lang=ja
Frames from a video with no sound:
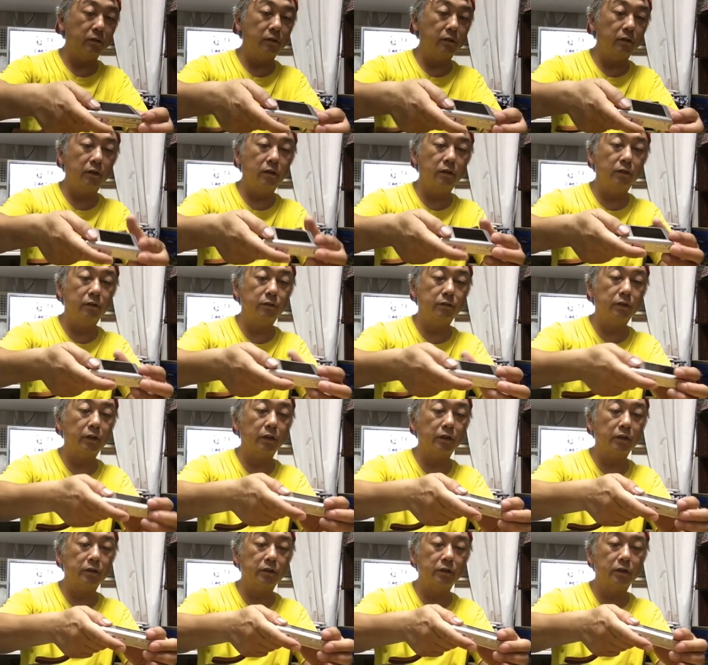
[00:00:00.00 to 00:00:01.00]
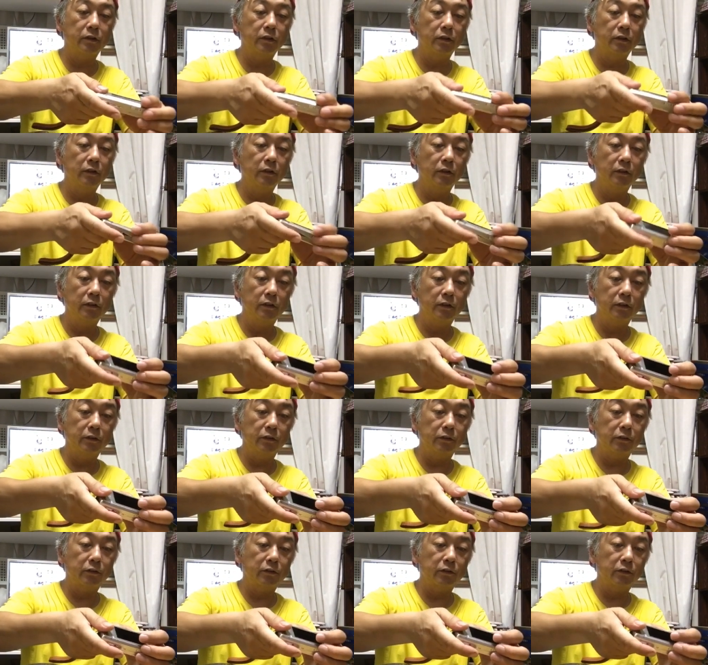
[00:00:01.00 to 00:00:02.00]
あ、あ、桁開けた
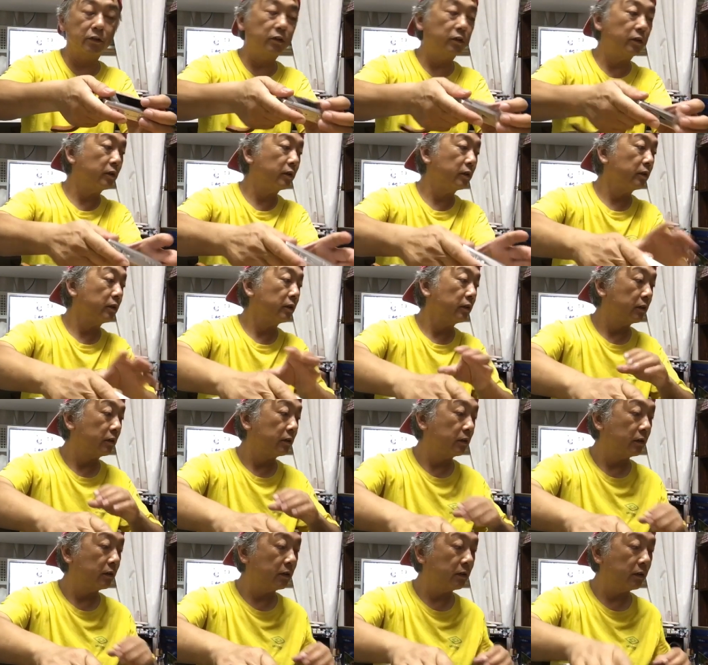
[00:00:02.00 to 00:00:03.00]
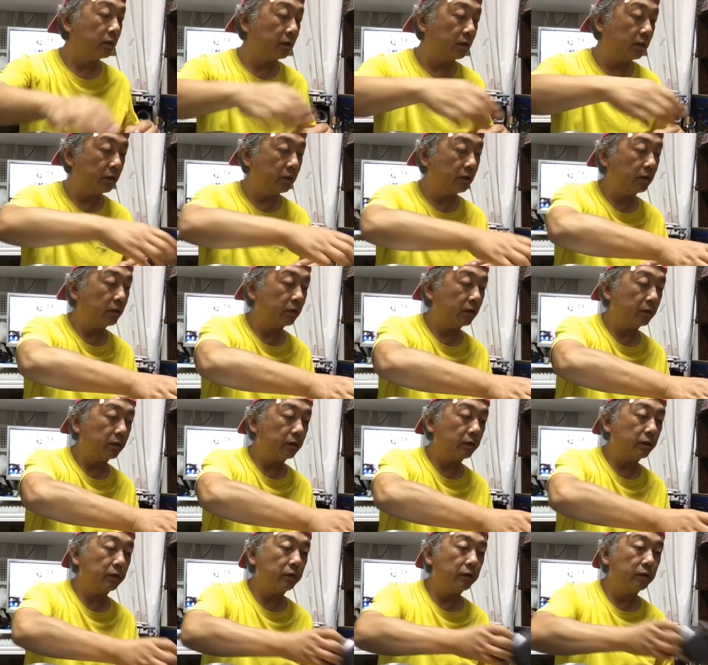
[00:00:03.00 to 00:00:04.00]
やよっと。えー、
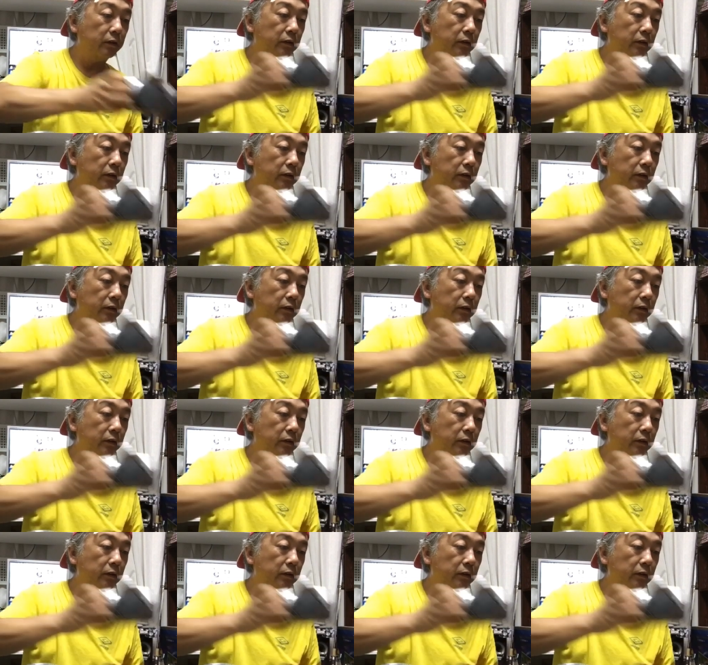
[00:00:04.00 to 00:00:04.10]
で、